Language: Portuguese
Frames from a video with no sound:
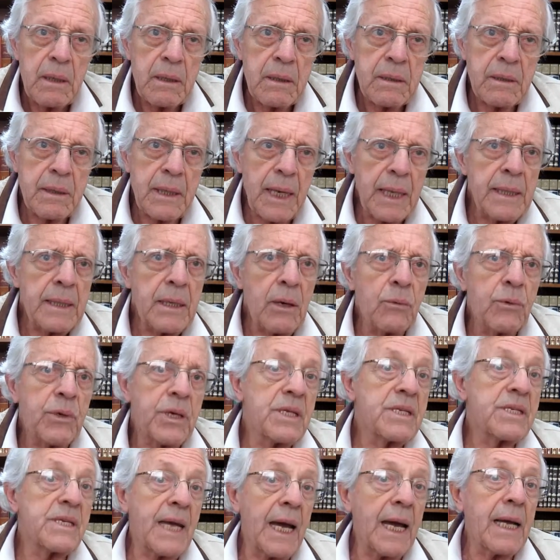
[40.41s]
Quem não
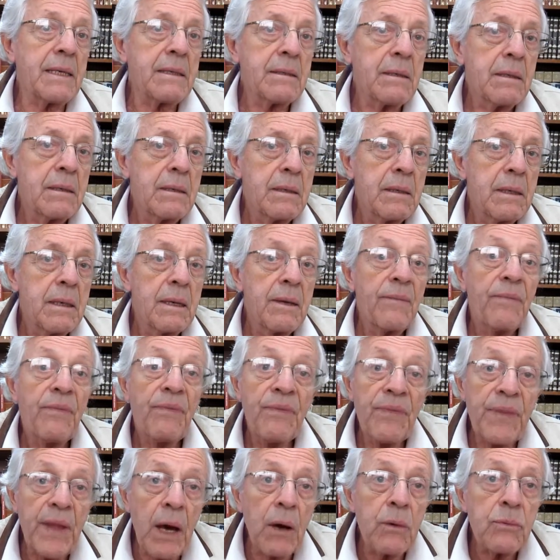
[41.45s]
quiser,
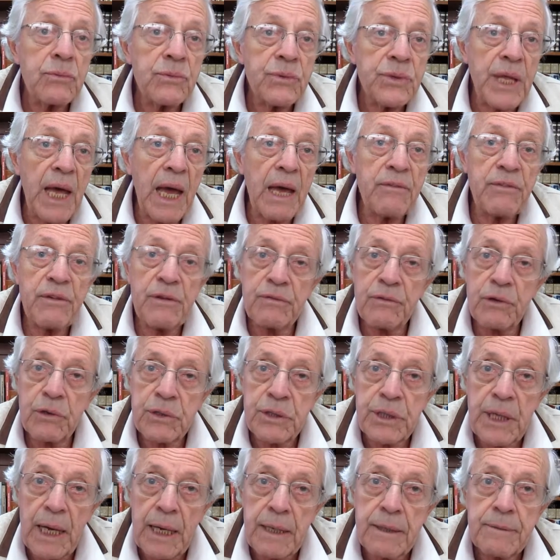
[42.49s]
não deve
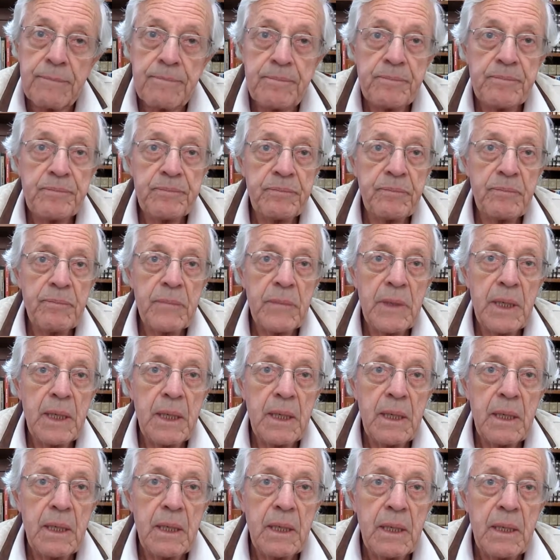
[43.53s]
votar.
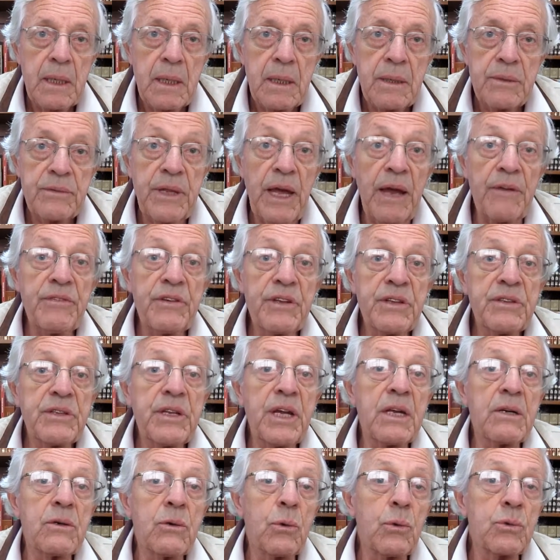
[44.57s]
Deve
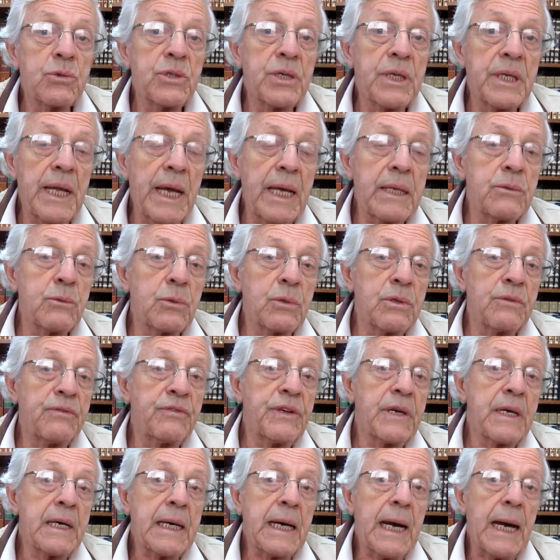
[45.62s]
ter o direito de
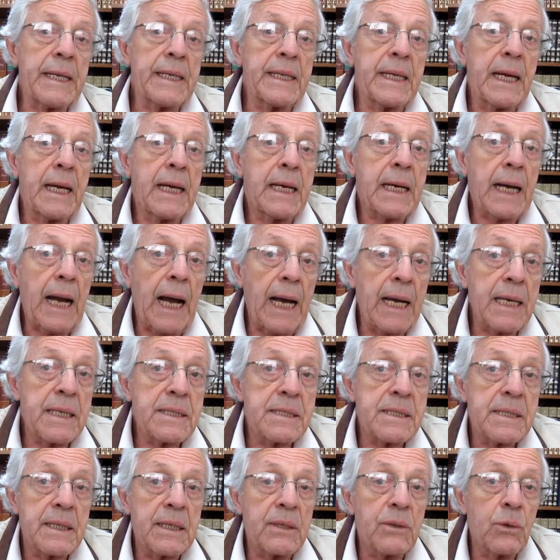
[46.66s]
ficar em
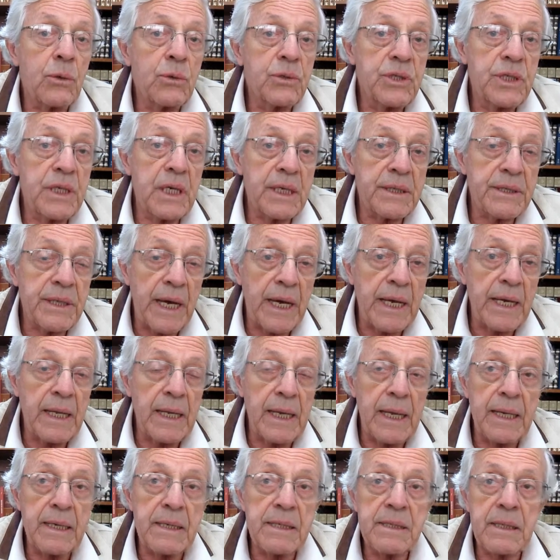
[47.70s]
casa no dia da
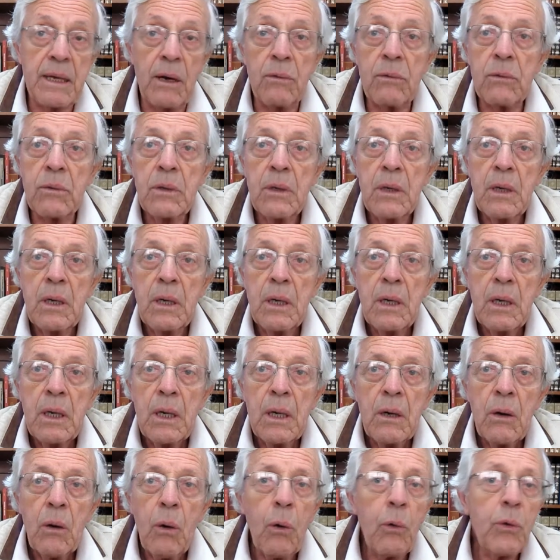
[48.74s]
eleição
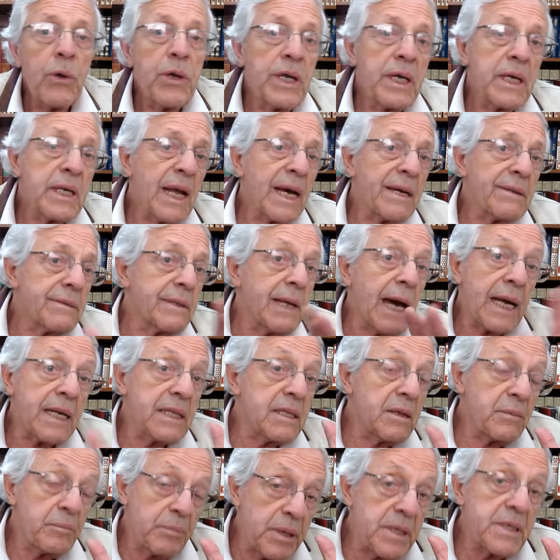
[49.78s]
ou ir andar
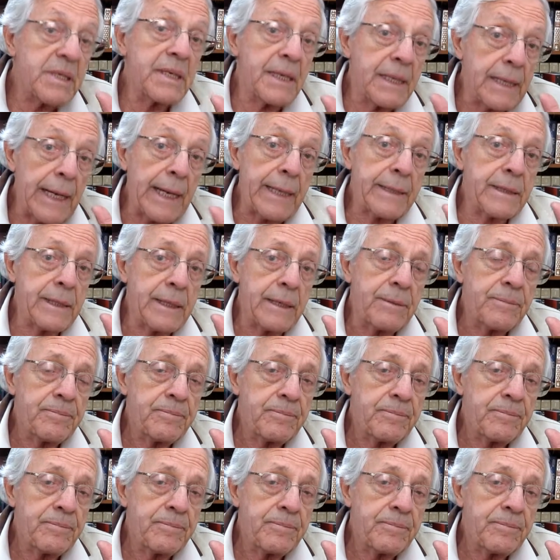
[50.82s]
de bicicleta.